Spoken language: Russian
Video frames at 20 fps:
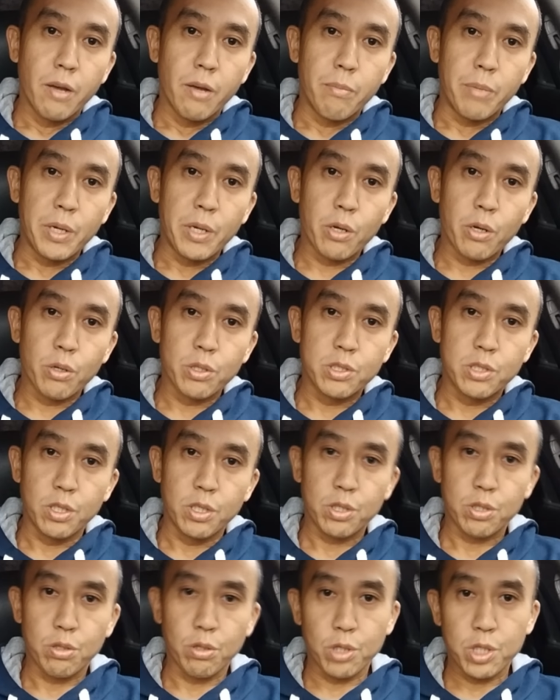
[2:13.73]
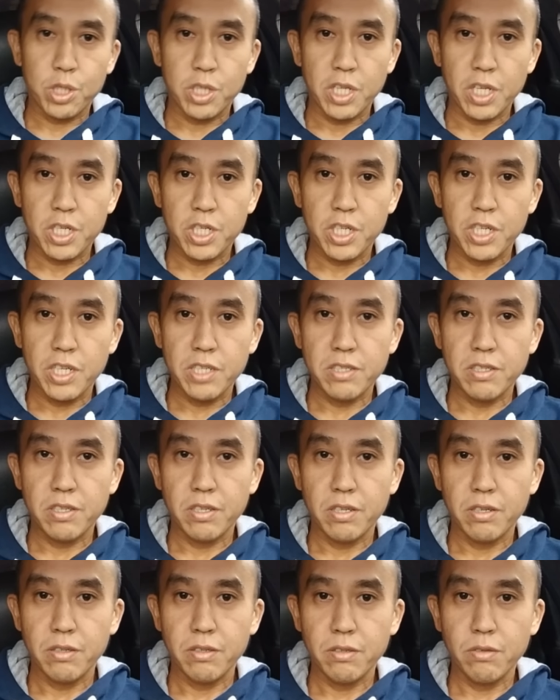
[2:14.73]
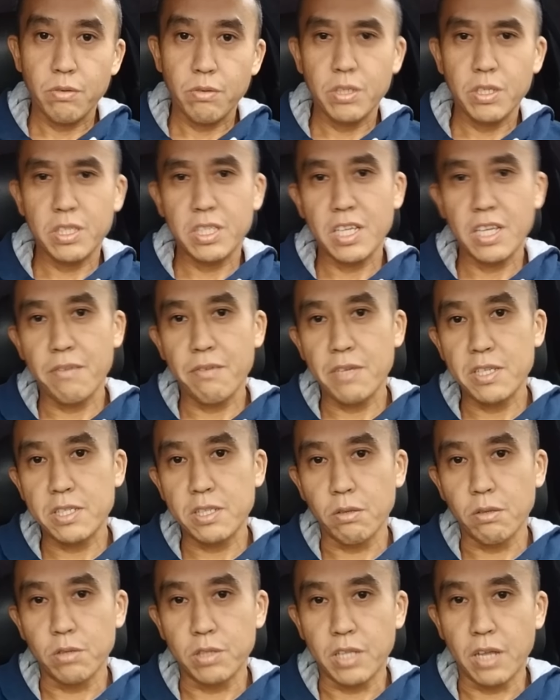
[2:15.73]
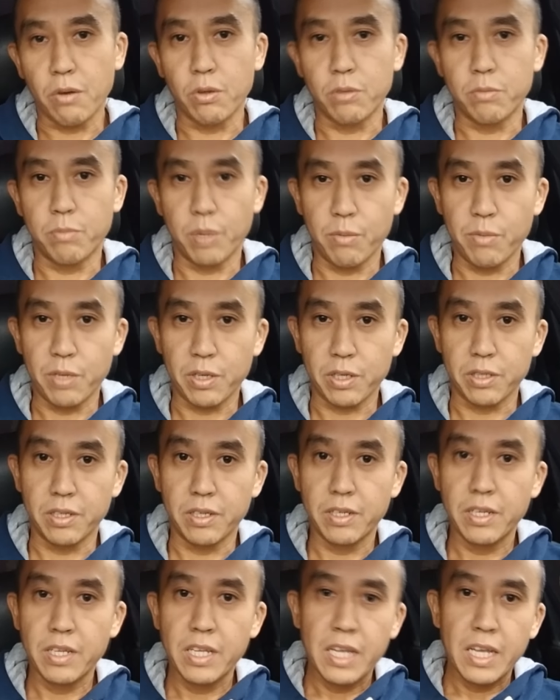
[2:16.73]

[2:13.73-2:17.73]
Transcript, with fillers: При росте 166, где-то я весил вот так вот примерно.